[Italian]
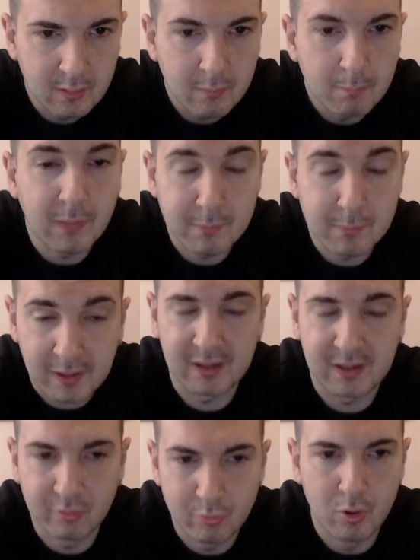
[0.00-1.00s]
ma mi ha
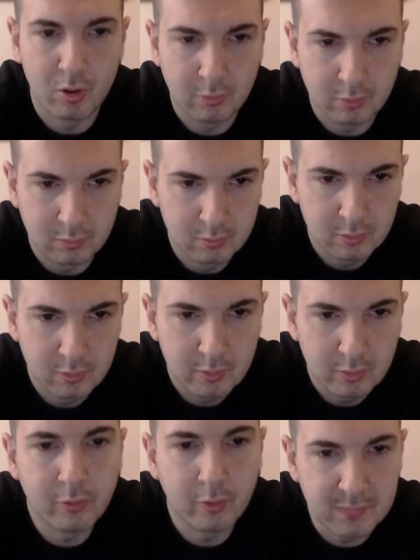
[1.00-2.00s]
reso uomo.
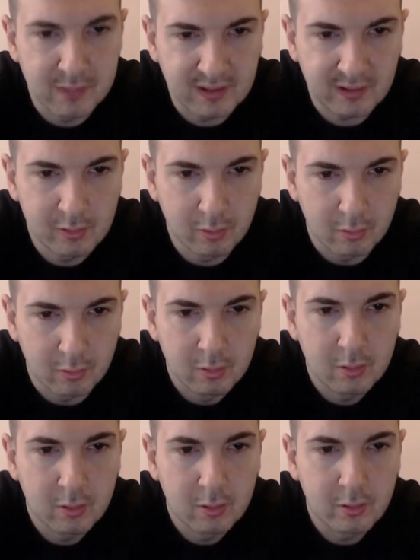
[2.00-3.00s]
Non mischio,
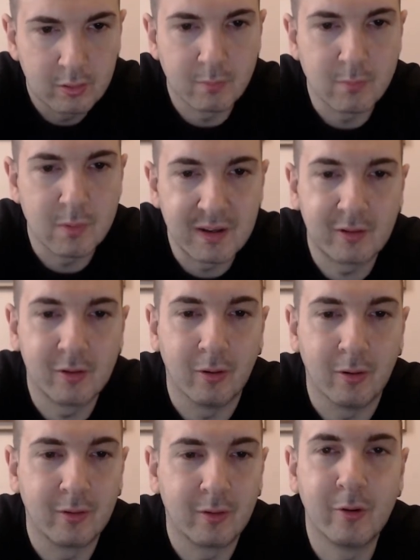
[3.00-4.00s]
non mi mischio,
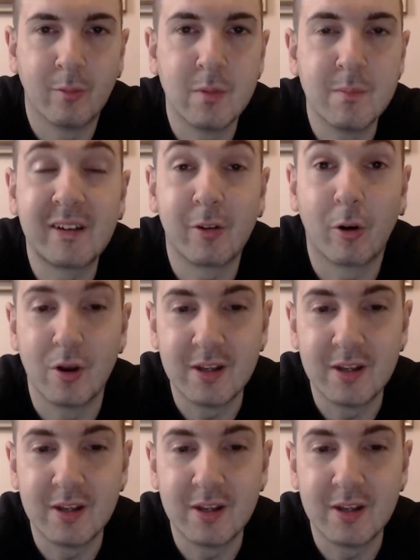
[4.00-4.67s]
non mi mischio con gli